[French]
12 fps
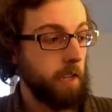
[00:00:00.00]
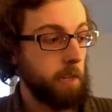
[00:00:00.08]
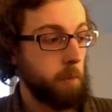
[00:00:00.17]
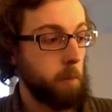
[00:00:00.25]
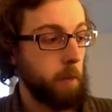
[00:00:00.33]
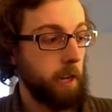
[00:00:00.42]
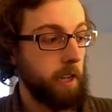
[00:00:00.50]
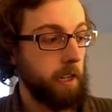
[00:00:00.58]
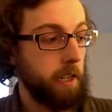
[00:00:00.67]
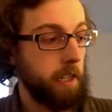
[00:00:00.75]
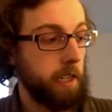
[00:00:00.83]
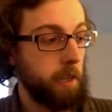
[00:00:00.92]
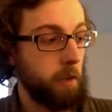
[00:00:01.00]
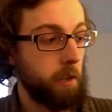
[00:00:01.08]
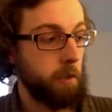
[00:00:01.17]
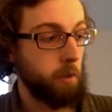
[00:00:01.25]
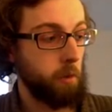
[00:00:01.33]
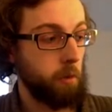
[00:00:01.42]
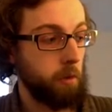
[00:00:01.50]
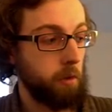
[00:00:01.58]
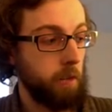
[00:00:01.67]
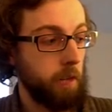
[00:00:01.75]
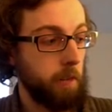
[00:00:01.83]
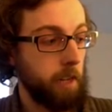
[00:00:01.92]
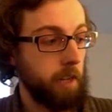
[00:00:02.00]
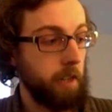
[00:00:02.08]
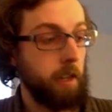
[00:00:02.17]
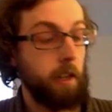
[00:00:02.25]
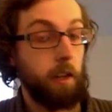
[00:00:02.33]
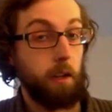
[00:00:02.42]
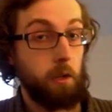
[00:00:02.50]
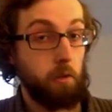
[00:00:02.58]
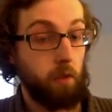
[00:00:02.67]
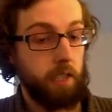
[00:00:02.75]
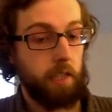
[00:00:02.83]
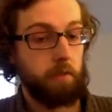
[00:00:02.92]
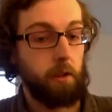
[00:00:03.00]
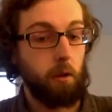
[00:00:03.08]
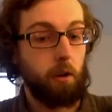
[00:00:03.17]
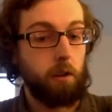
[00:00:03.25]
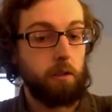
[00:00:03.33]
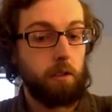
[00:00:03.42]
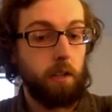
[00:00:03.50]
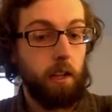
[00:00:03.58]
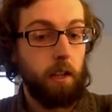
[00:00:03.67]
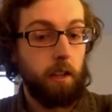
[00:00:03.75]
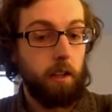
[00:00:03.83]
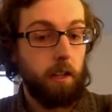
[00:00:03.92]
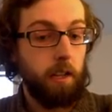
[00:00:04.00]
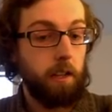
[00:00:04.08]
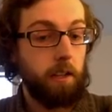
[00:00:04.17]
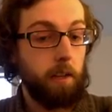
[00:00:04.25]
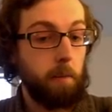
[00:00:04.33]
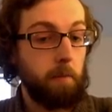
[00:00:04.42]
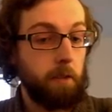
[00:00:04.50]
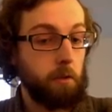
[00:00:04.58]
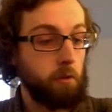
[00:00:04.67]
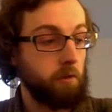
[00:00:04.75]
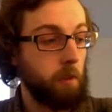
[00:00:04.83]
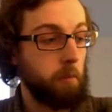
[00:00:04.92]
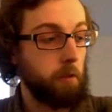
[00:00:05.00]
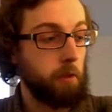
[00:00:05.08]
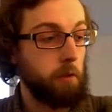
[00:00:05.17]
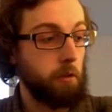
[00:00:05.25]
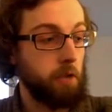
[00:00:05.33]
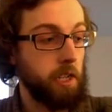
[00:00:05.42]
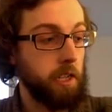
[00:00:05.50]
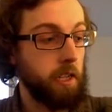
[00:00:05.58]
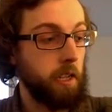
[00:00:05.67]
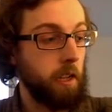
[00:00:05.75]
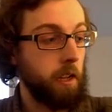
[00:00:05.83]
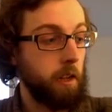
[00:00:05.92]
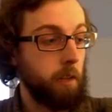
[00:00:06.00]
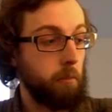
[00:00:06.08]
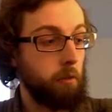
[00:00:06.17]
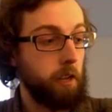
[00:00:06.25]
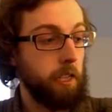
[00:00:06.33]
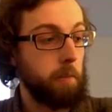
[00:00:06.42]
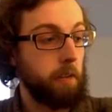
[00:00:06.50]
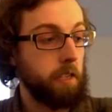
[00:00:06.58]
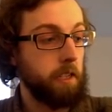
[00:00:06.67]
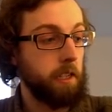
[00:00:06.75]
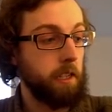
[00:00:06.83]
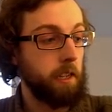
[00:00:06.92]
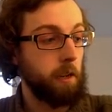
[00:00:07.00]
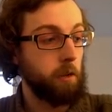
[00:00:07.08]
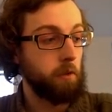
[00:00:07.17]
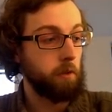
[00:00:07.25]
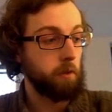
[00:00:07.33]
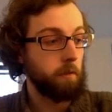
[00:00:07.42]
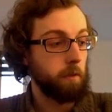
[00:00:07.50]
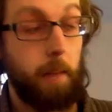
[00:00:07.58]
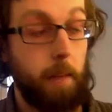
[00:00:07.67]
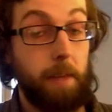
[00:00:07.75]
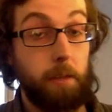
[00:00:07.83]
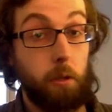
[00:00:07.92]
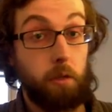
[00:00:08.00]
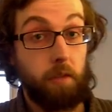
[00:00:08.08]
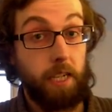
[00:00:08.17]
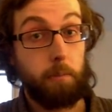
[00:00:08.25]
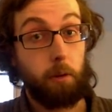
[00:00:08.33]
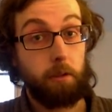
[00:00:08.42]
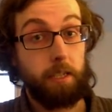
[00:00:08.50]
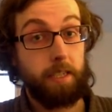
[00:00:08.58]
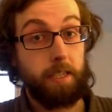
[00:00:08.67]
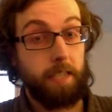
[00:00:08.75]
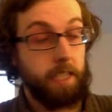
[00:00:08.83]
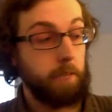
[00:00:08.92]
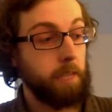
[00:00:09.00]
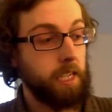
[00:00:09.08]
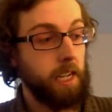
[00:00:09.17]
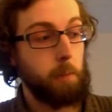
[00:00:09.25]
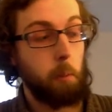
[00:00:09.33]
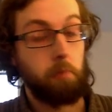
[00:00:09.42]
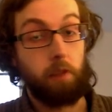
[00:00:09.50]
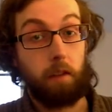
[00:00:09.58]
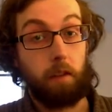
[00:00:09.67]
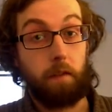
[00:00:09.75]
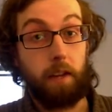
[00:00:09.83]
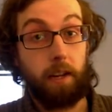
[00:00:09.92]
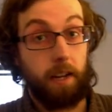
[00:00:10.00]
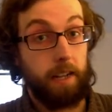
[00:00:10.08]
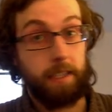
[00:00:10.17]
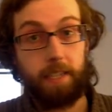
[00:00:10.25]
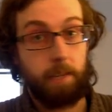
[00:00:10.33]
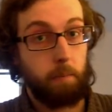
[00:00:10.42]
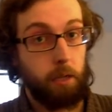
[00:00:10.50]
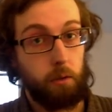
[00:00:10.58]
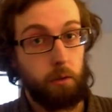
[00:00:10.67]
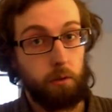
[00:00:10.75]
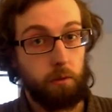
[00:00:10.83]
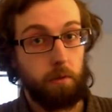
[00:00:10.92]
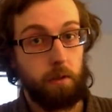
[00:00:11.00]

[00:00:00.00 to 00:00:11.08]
Et je peux pareil cliquer droit sur le bord de la caméra, je vois que ça devient orange, et de la même façon je vais appuyer sur G pour la déplacer là où je veux. Et maintenant, je vais exporter cette image-là pour pouvoir faire un dessin par-dessus.